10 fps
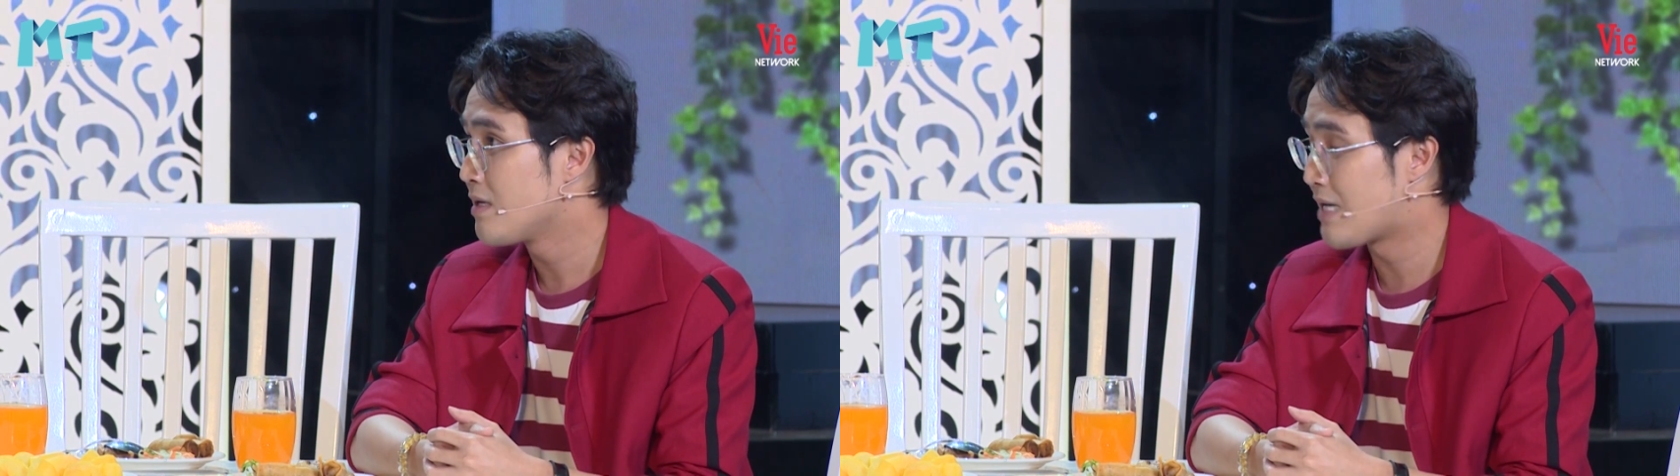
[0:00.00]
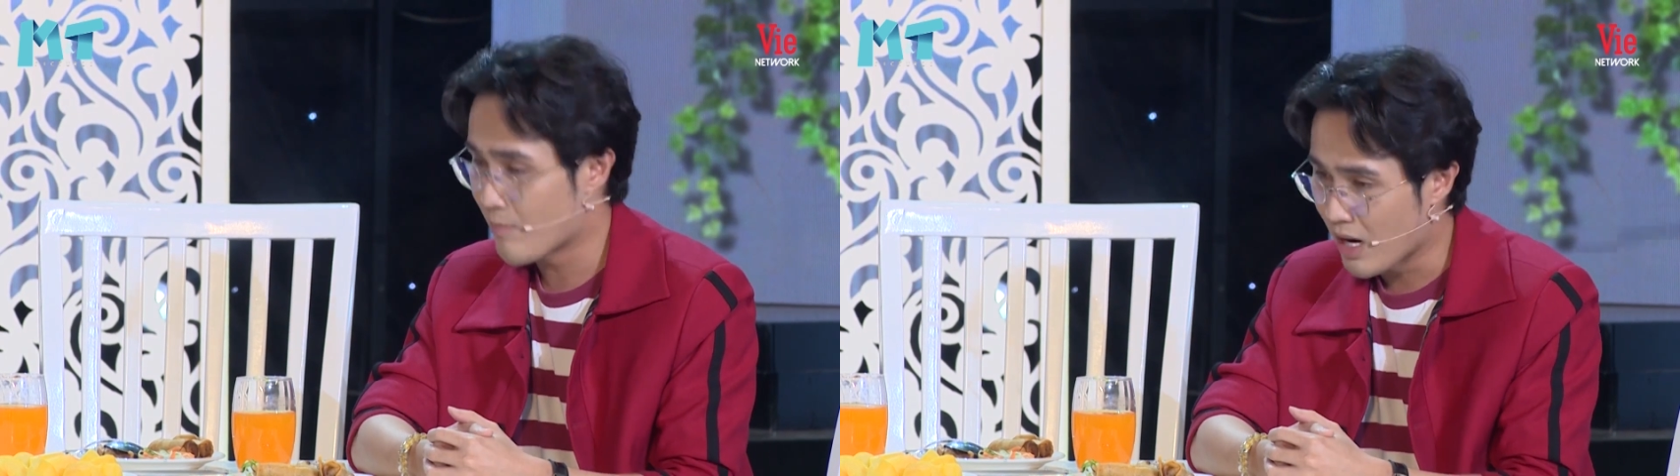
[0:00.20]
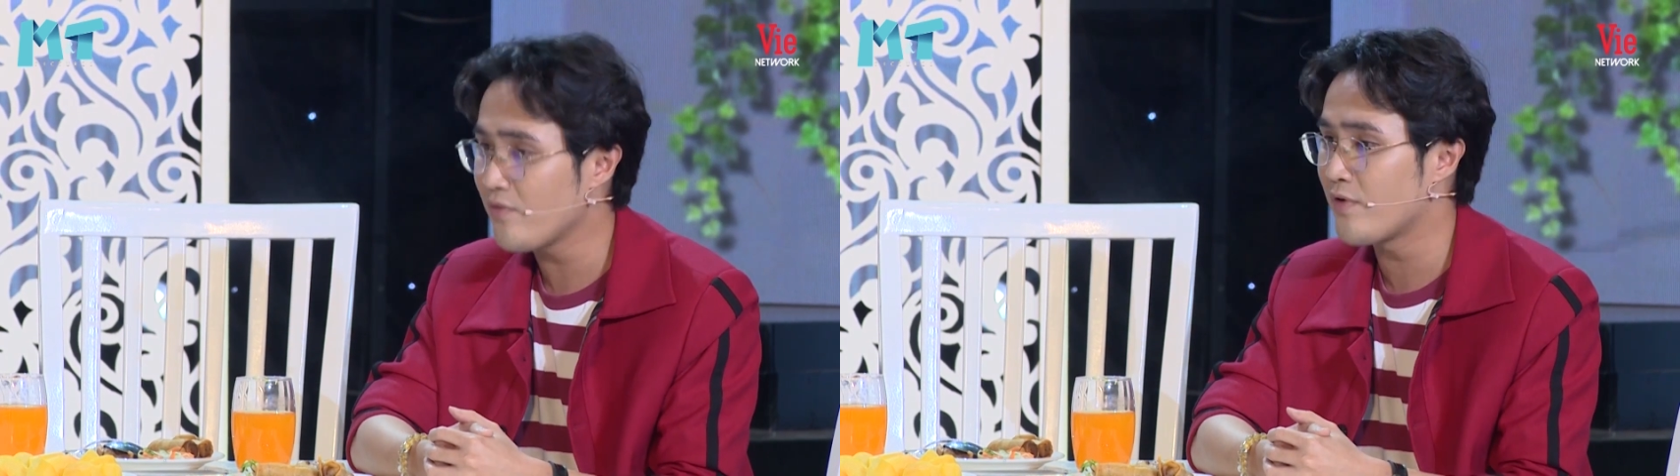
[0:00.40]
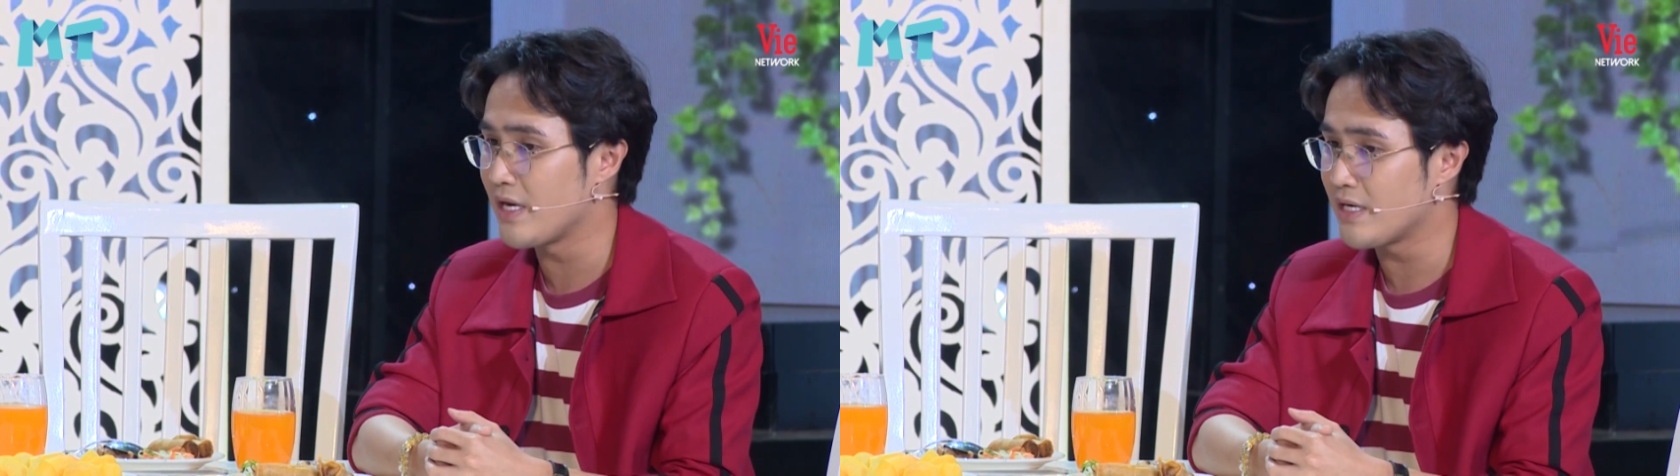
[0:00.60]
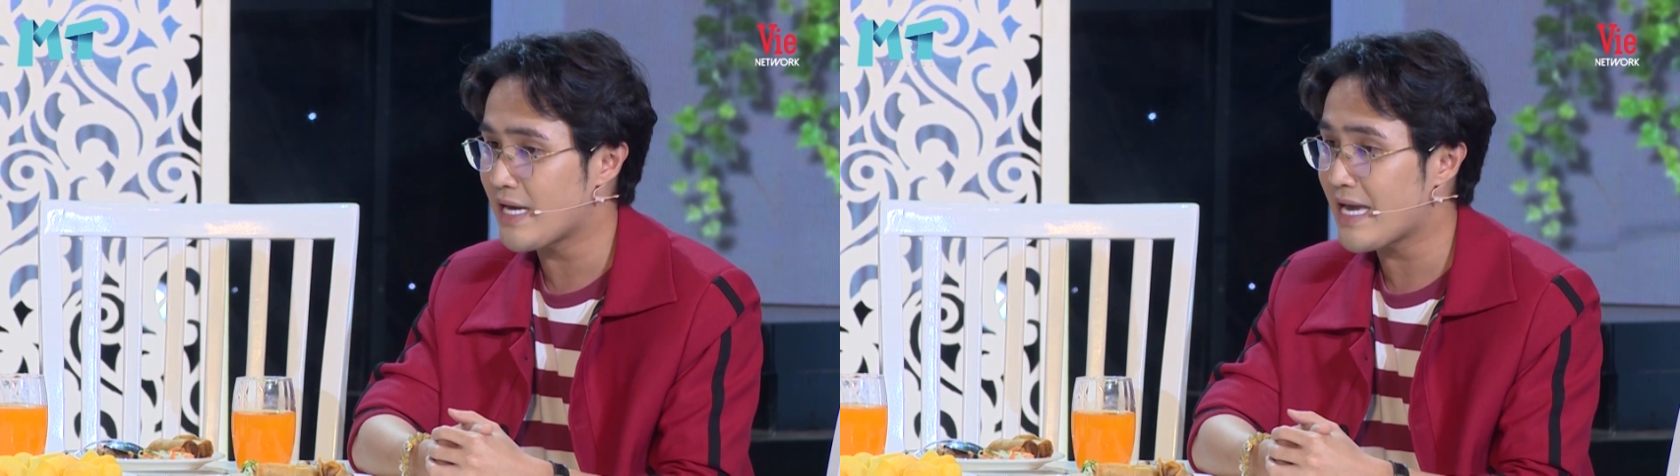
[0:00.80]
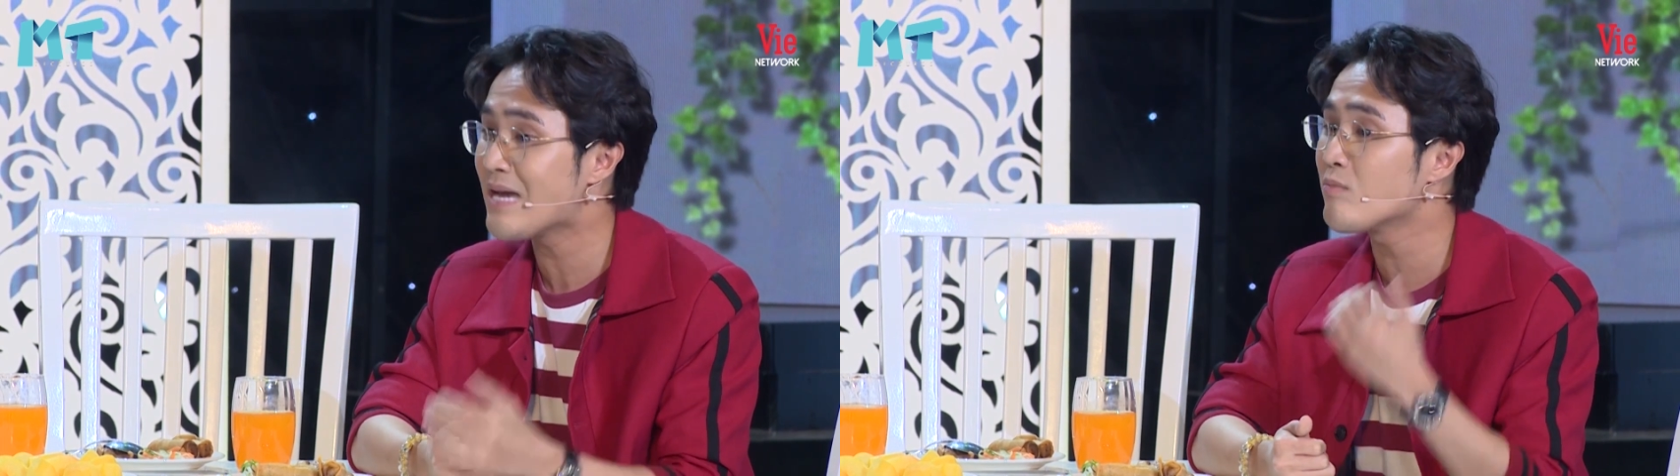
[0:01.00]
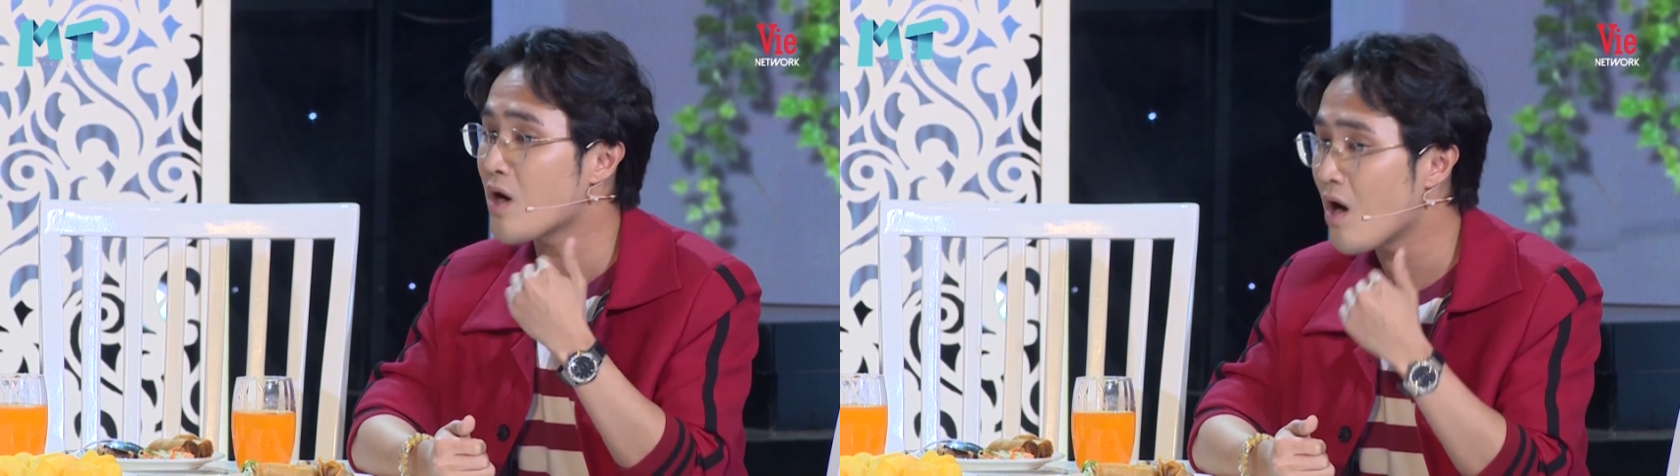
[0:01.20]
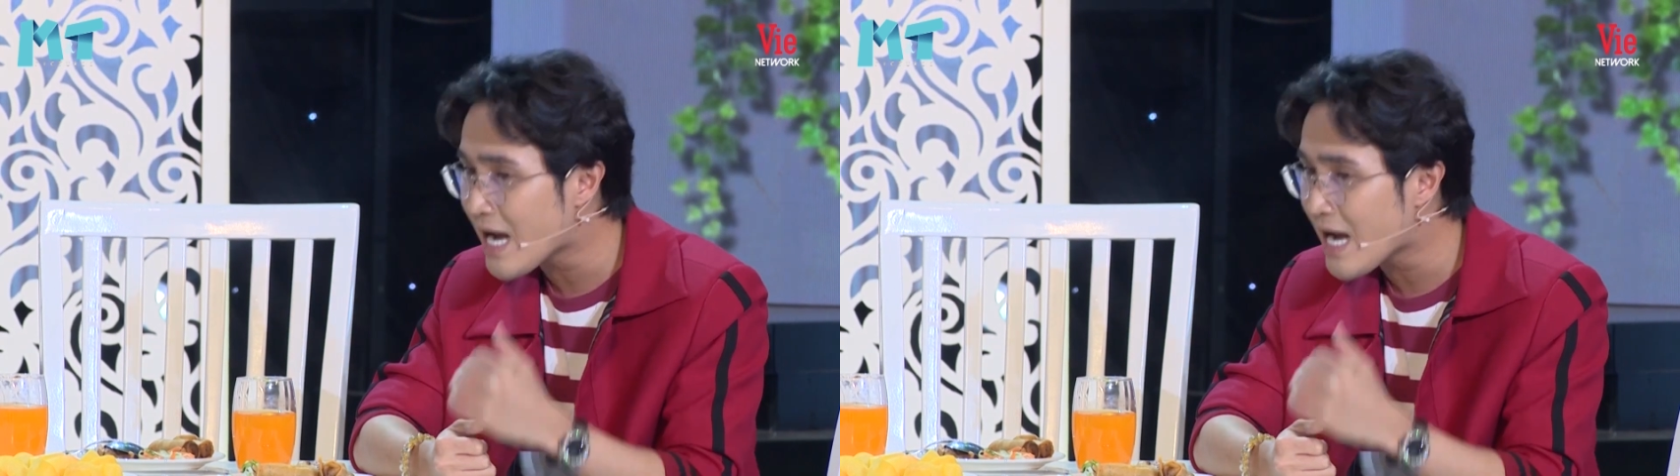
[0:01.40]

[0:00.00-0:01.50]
là bởi vì em có